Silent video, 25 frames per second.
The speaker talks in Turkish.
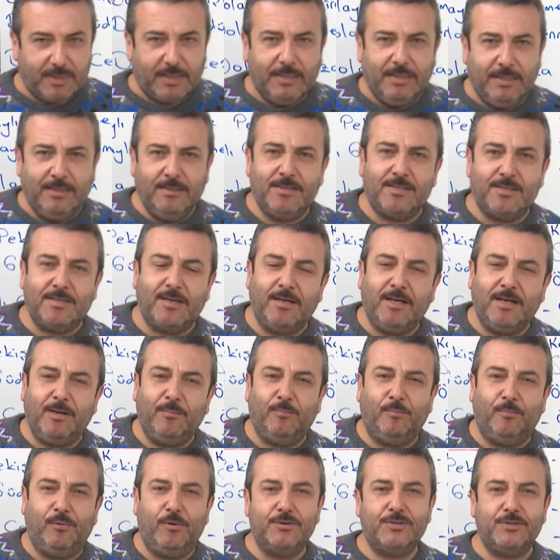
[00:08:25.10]
insana
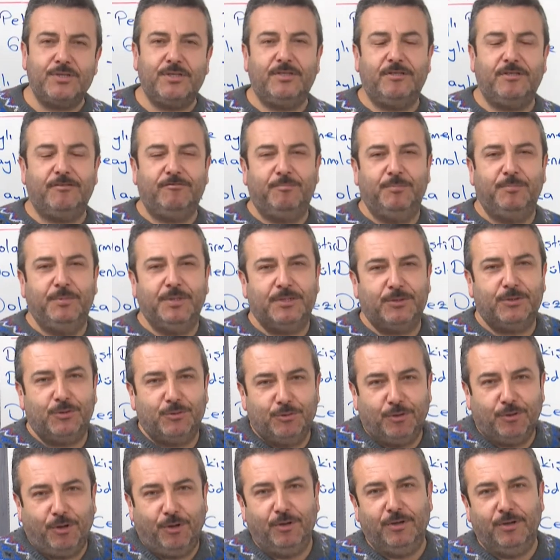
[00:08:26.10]
pozitif bir
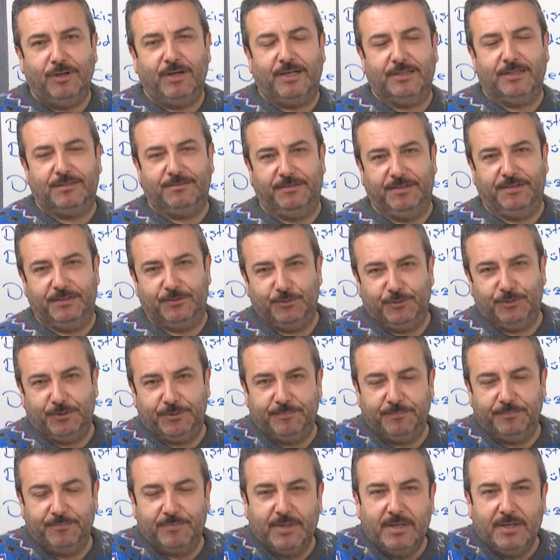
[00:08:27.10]
rol atfediyor.
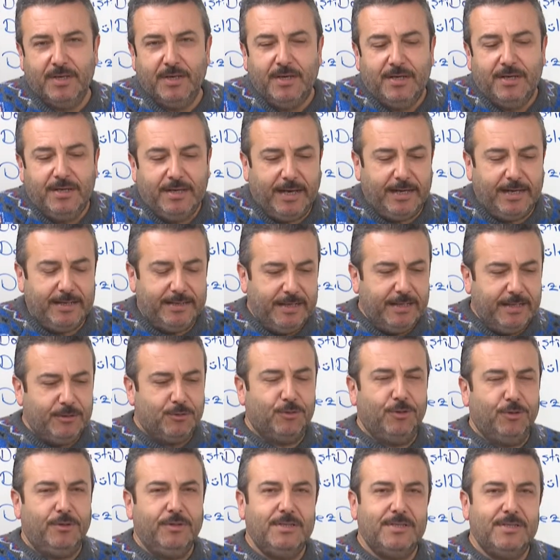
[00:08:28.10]
Yani nedir
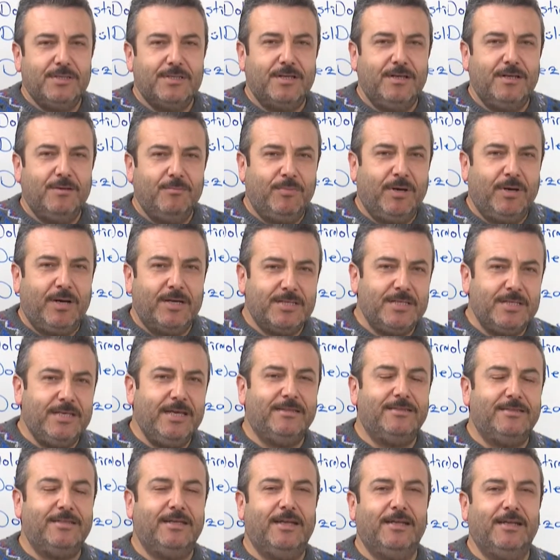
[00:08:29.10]
o? İnsanın bazı
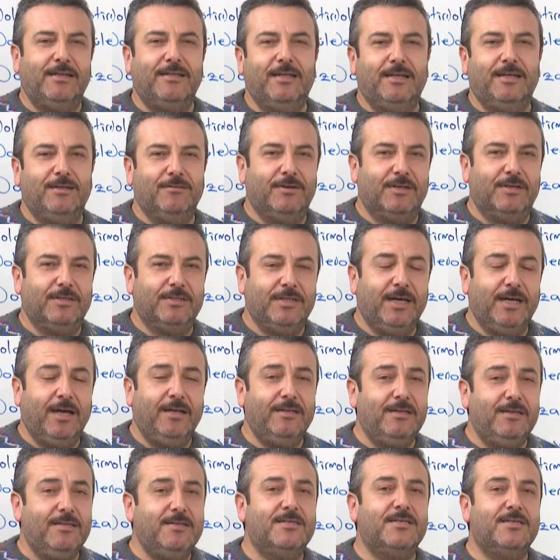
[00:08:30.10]
yetenekleri var.
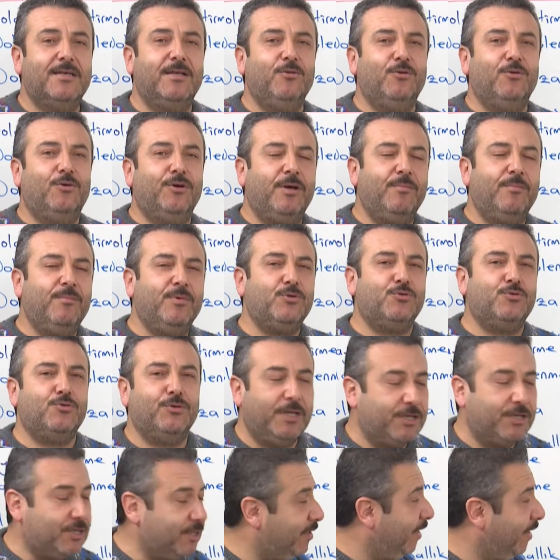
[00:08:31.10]
Yani insan öğrenme
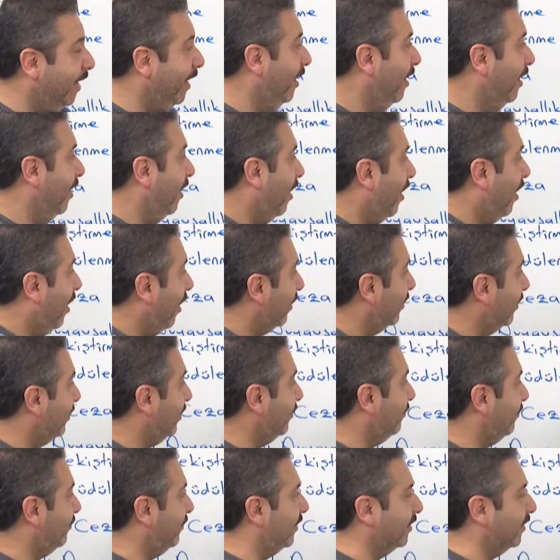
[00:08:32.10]
sürecinde
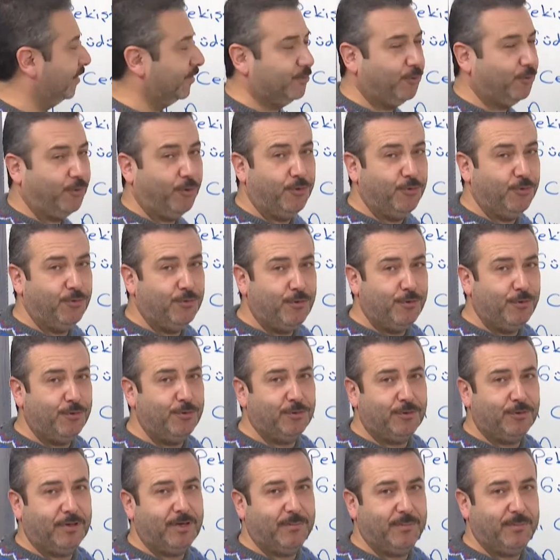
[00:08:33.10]
aktiftir,
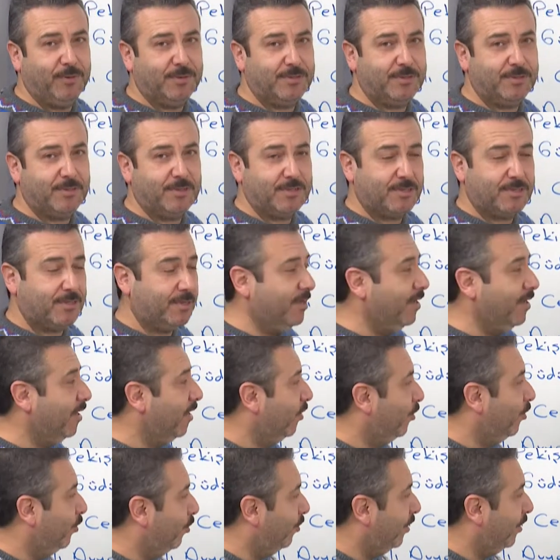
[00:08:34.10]
öngörü kapasitesi.
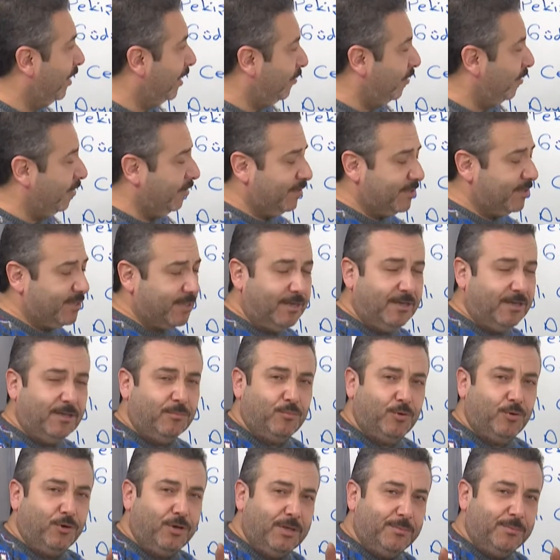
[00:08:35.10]
Öğre,
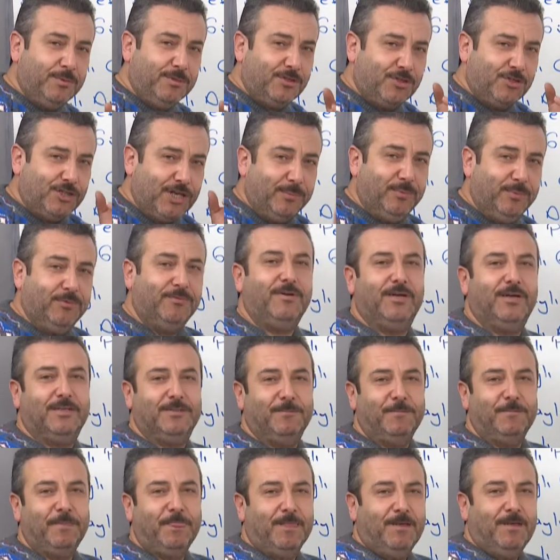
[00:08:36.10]
insanın böyle bir çapı var,
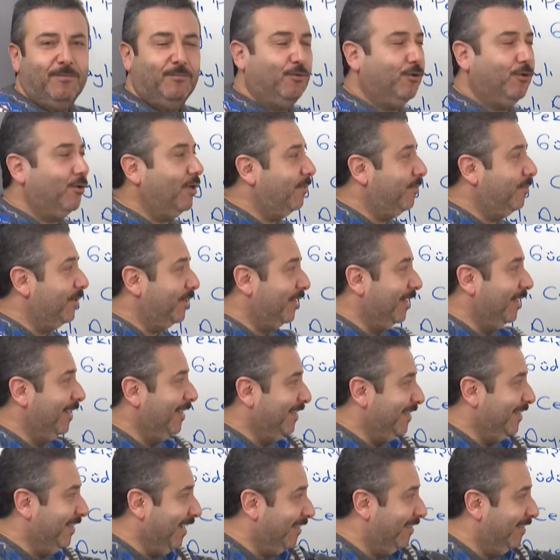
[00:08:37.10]
böyle bir
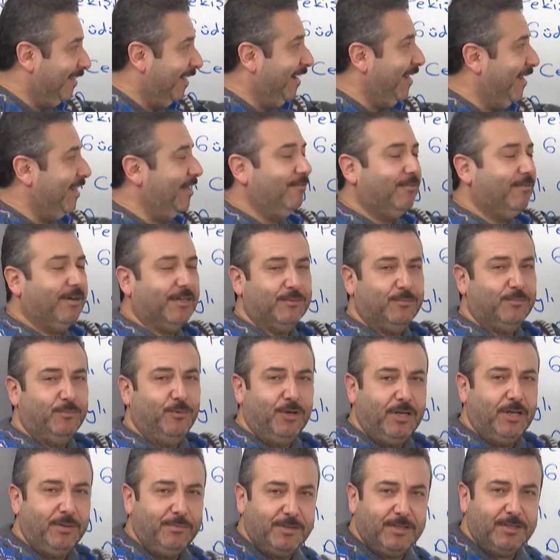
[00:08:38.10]
yeteneği var,
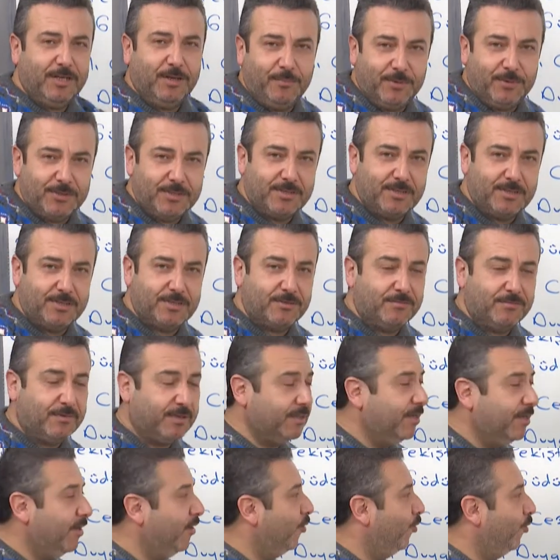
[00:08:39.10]
böyle bir kapasitesi
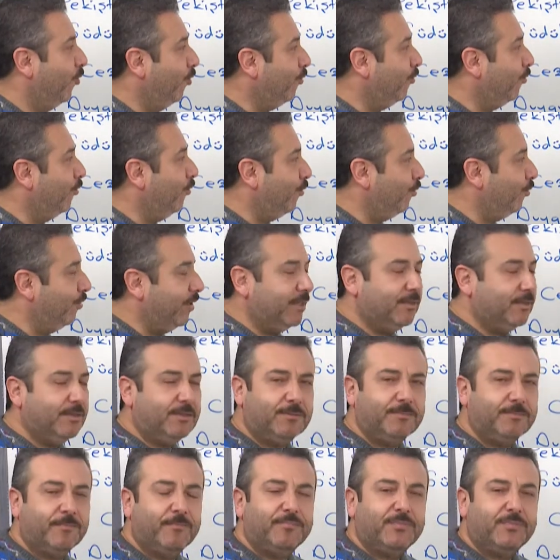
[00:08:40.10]
var. Öngörü
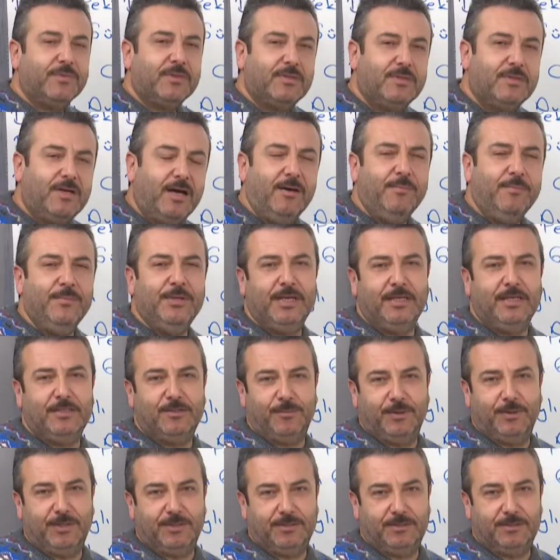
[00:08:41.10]
nedir? Tahmin
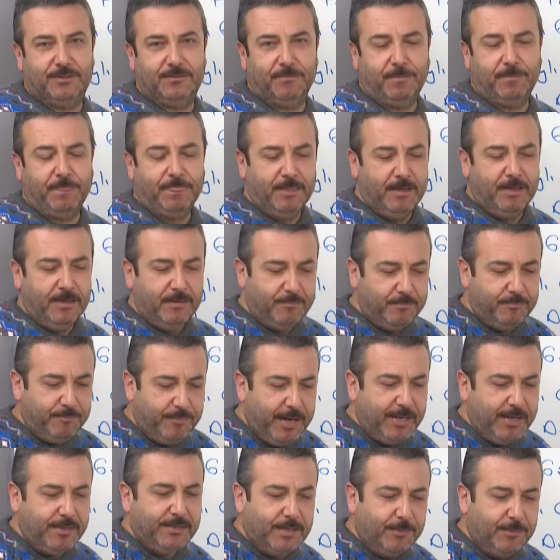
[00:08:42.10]
etmektir.
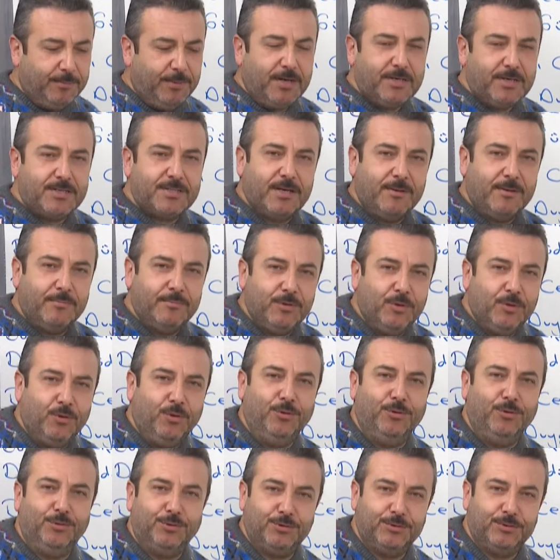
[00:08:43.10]
Ben yaparsam ne
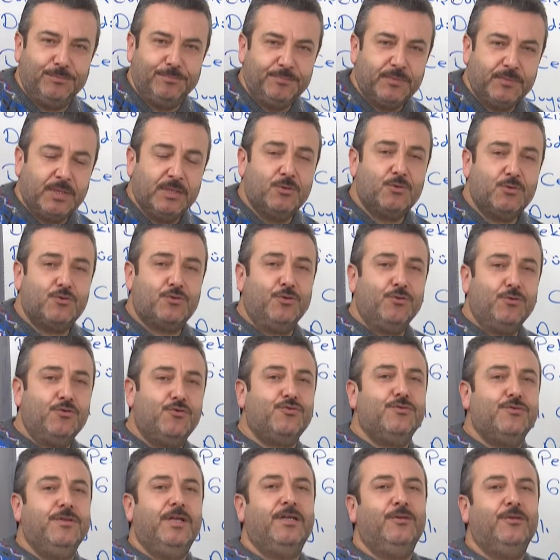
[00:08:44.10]
olur?
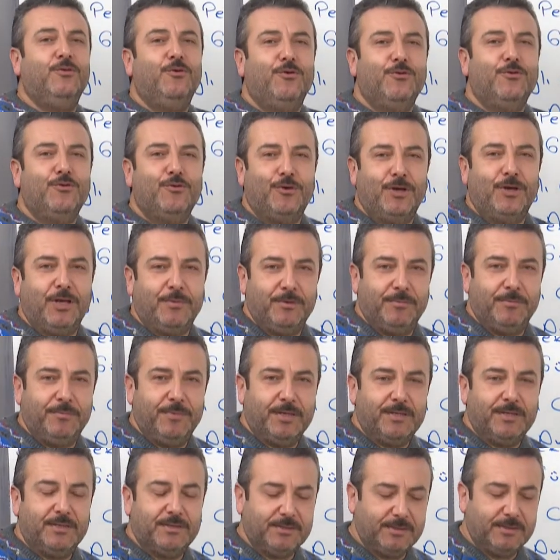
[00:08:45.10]
Sonuçlarını
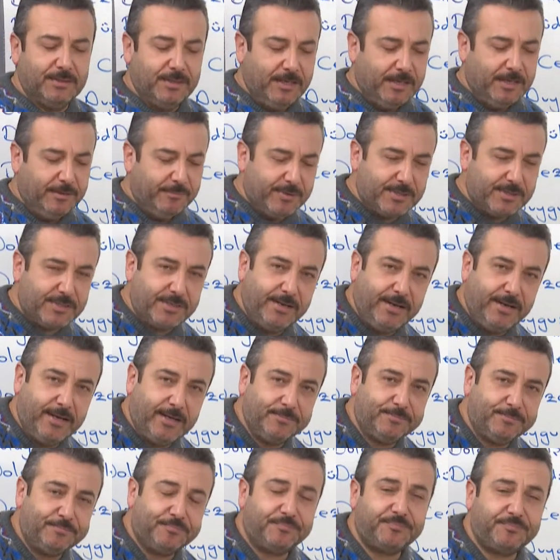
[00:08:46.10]
öngörebilmektir.
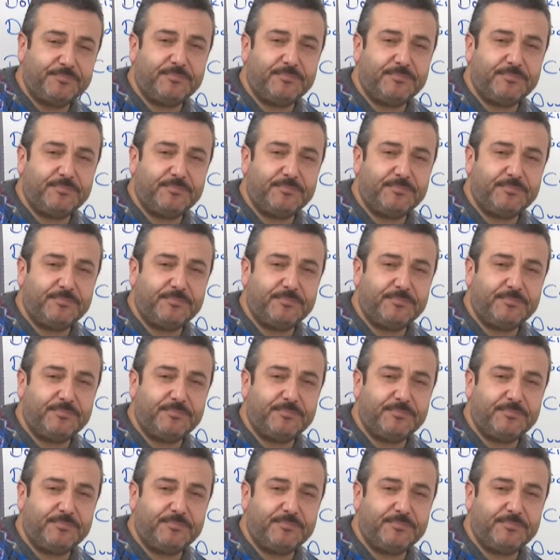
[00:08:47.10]
Mesela